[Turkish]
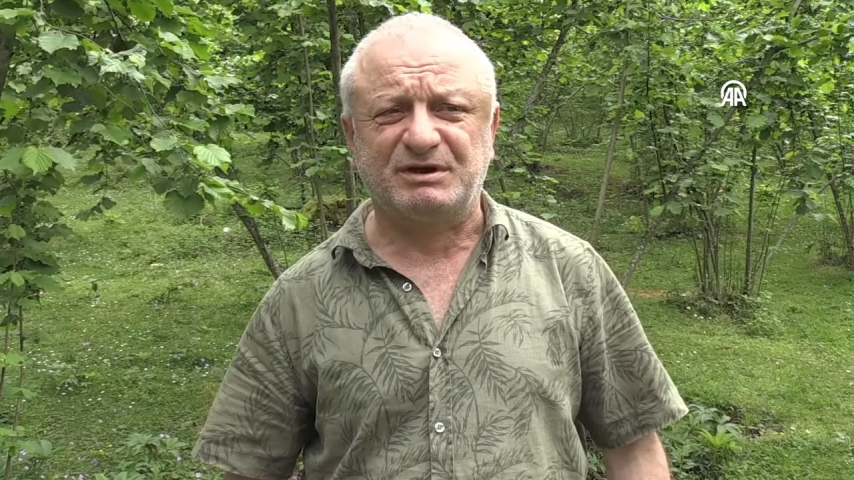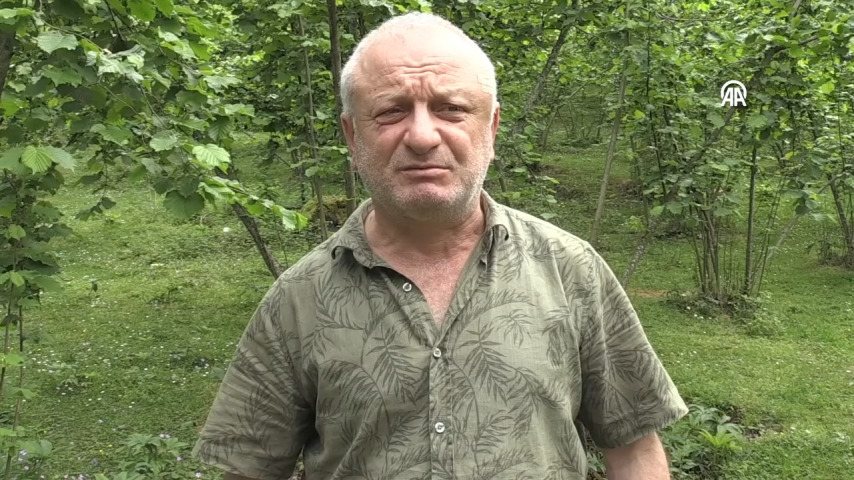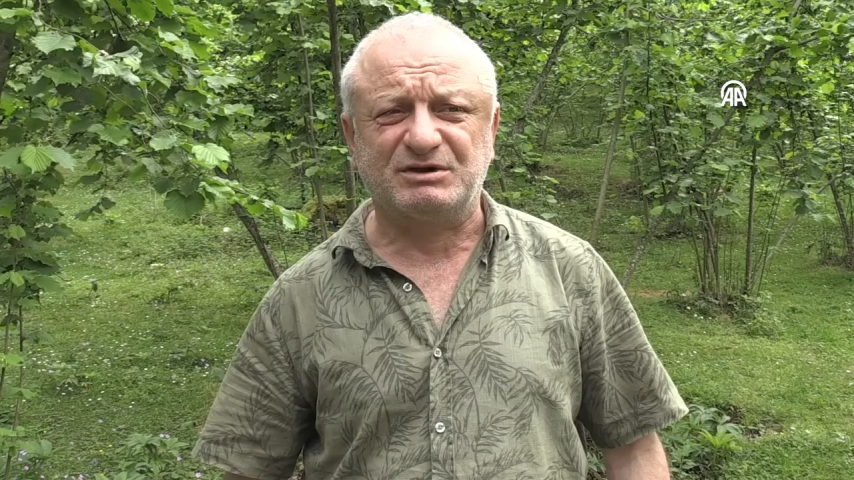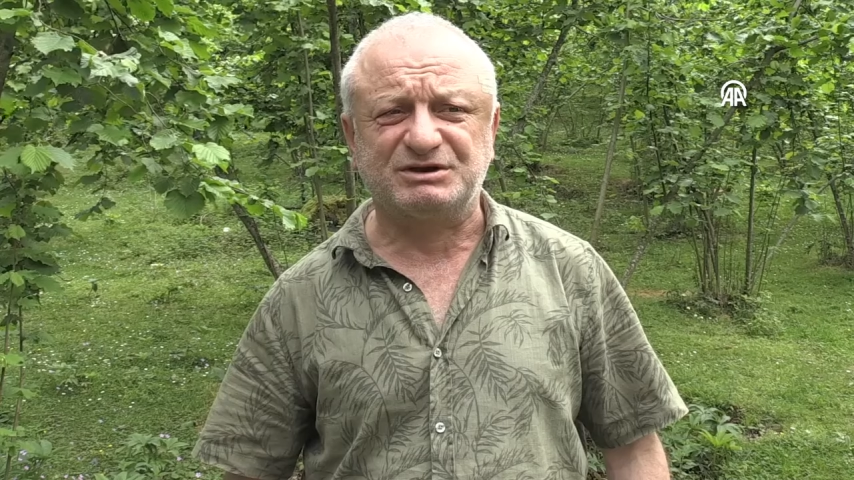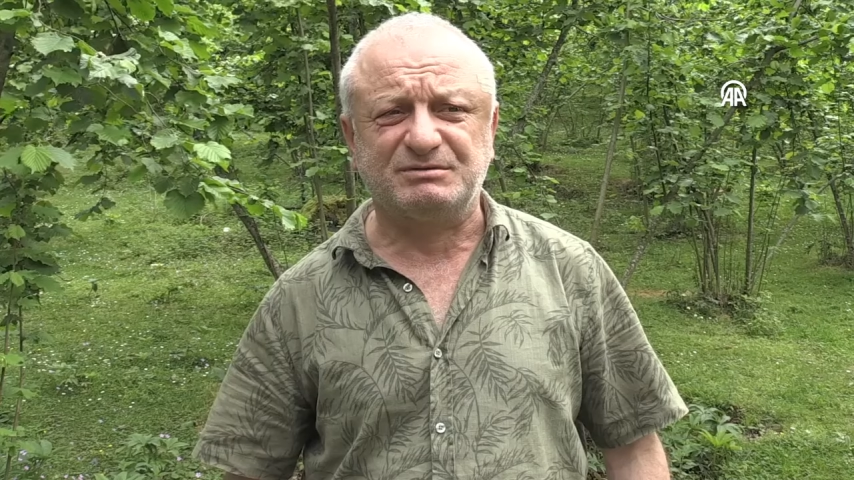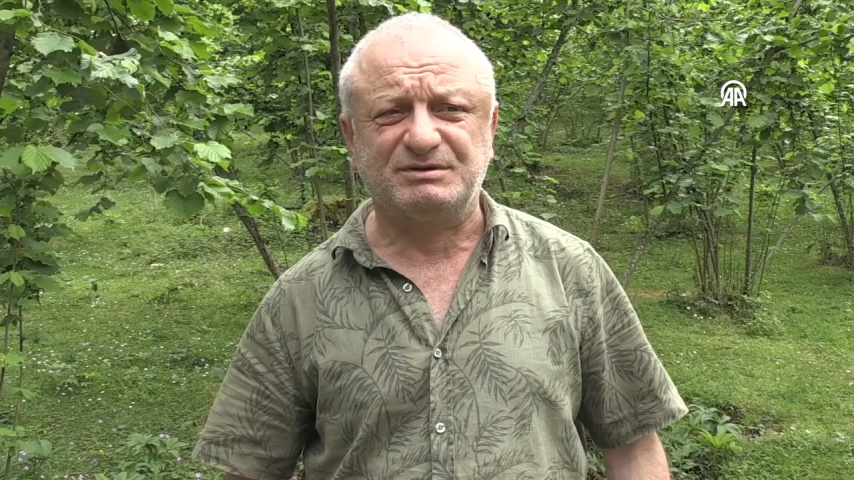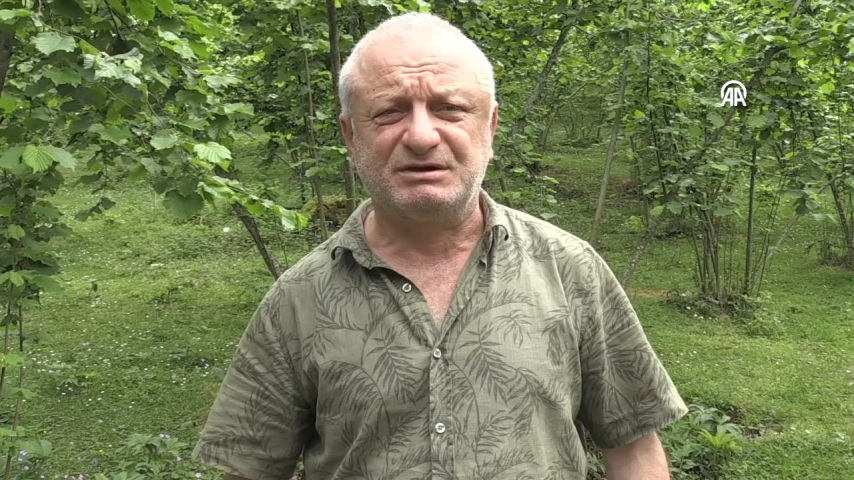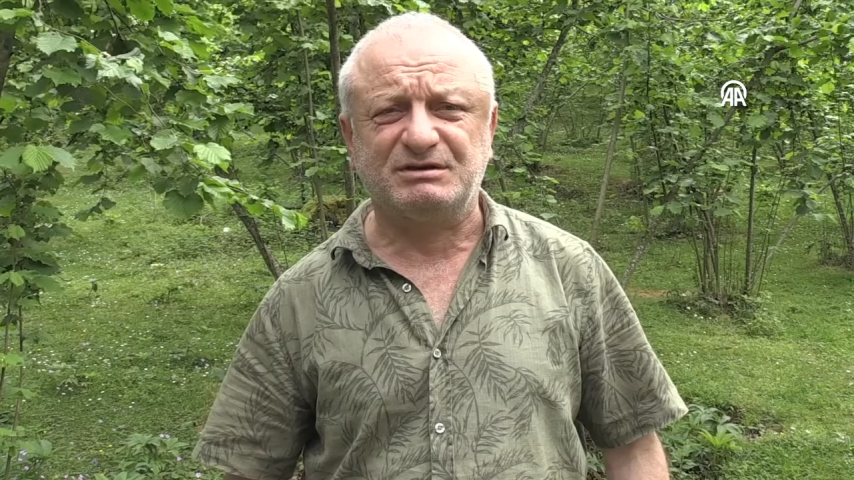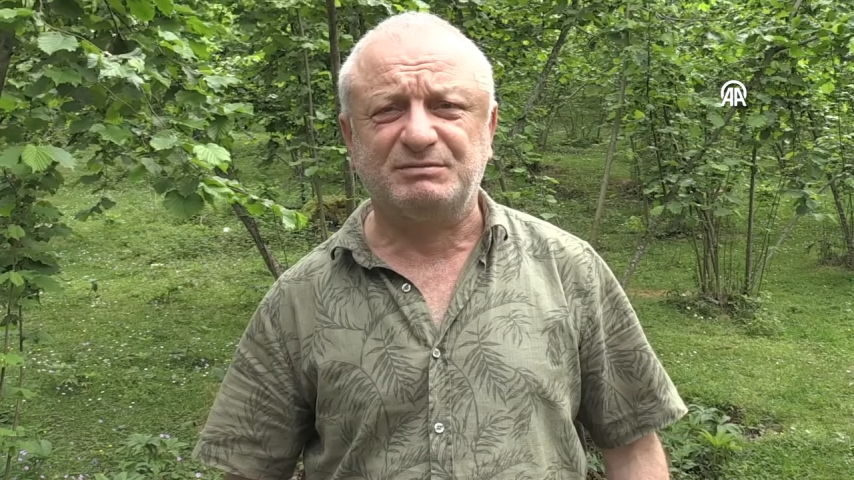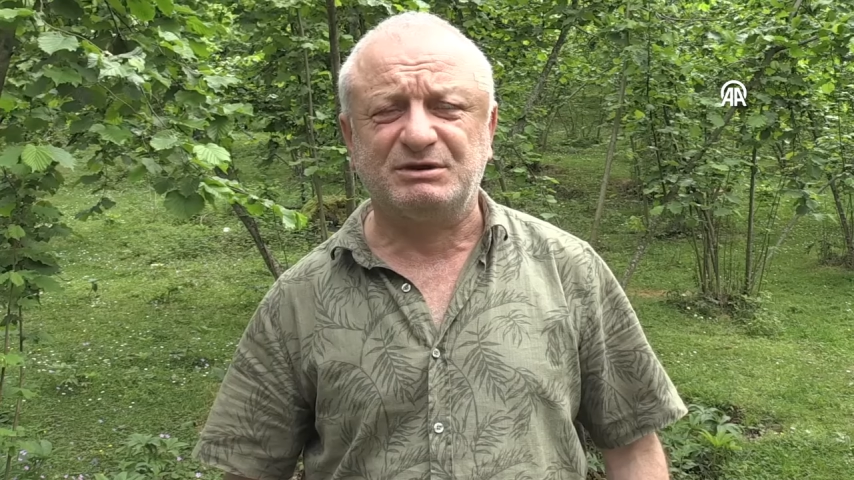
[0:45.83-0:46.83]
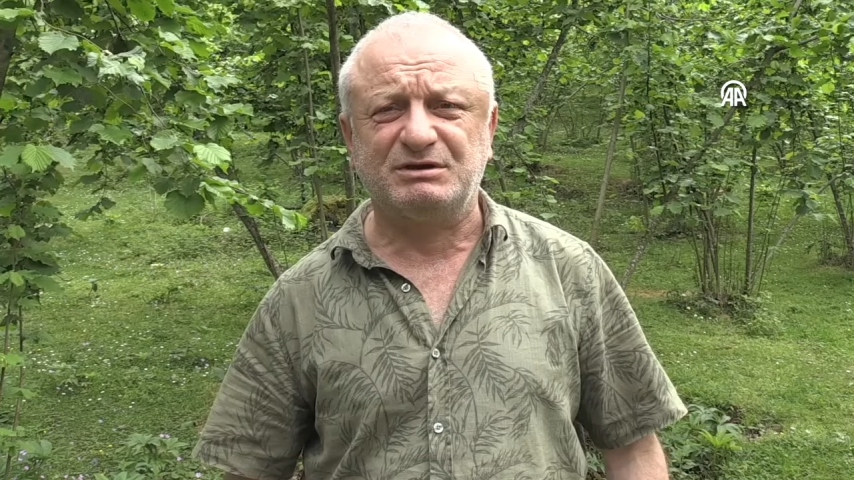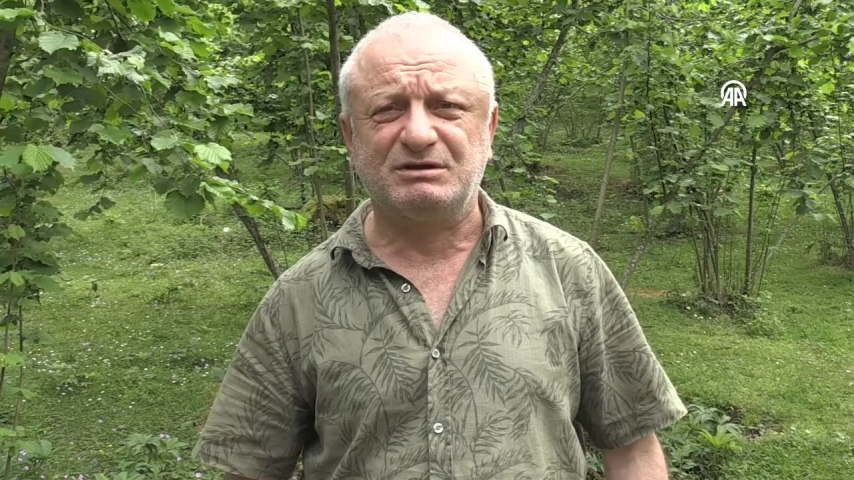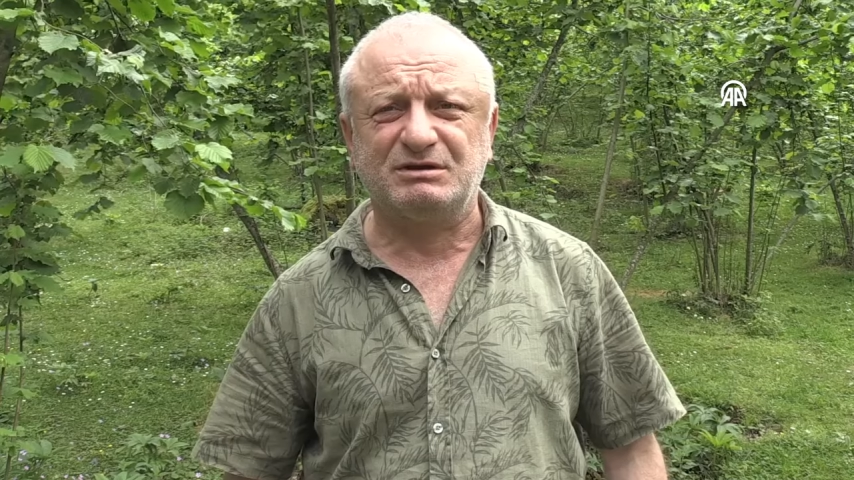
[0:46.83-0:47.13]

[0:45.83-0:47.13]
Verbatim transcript: beni bagaja bindirip e, e,